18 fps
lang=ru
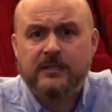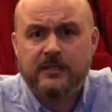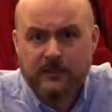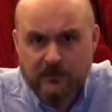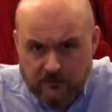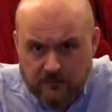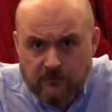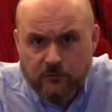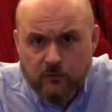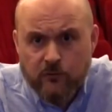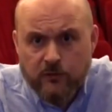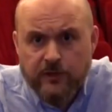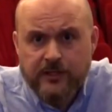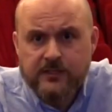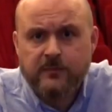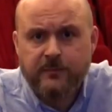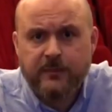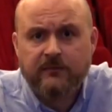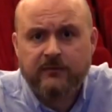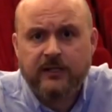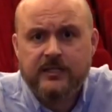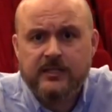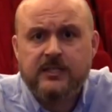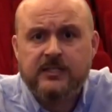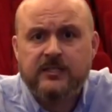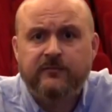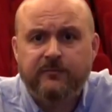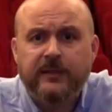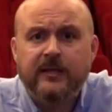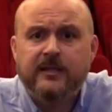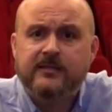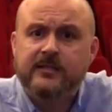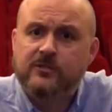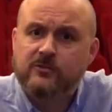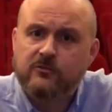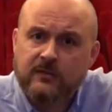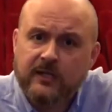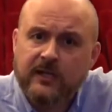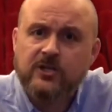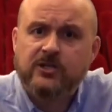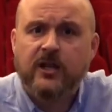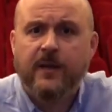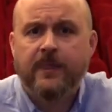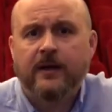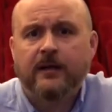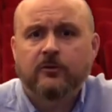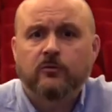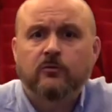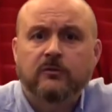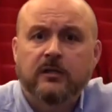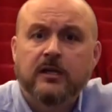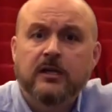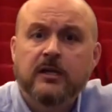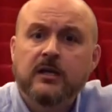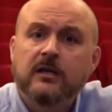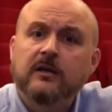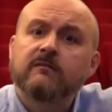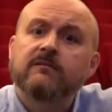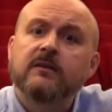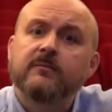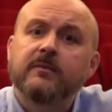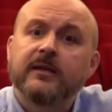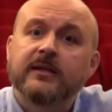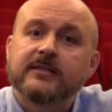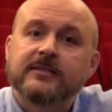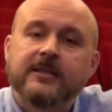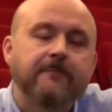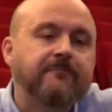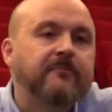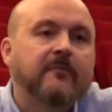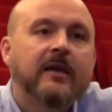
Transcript: э, курица превратится в принцессу. Как же она оттуда выберется?